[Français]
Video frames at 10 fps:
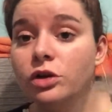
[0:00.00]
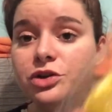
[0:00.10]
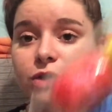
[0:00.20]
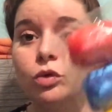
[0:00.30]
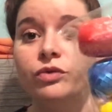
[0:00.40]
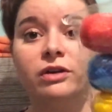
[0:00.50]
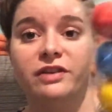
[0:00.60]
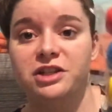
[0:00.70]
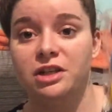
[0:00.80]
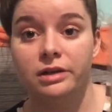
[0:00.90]
que j'ai trouvé en
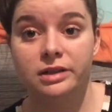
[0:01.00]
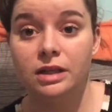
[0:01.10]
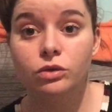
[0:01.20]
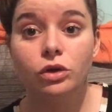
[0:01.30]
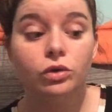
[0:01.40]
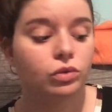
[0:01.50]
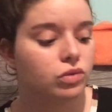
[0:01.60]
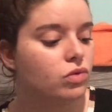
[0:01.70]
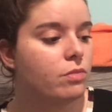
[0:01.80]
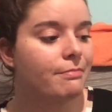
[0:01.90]
fait, c'est le seul de
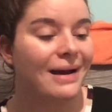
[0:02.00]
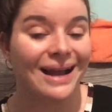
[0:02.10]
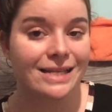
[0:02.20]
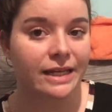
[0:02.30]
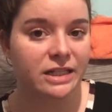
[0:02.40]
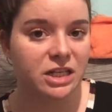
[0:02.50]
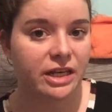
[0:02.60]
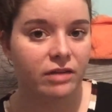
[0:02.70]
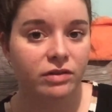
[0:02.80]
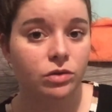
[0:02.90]
tout le magasin entier
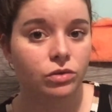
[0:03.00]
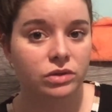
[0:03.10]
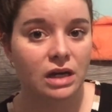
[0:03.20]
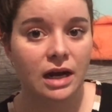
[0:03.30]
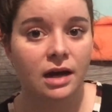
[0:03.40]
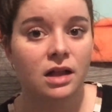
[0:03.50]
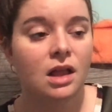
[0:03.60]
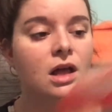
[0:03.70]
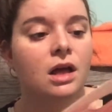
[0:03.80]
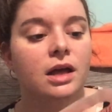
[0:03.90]
Qui avait de ça là.
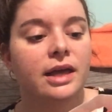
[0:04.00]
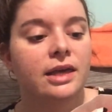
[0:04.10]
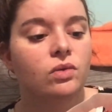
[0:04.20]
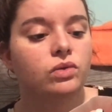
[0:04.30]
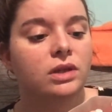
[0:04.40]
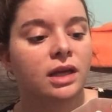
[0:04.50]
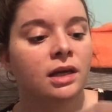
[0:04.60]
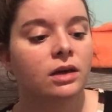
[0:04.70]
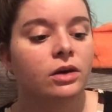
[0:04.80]
Il coûtait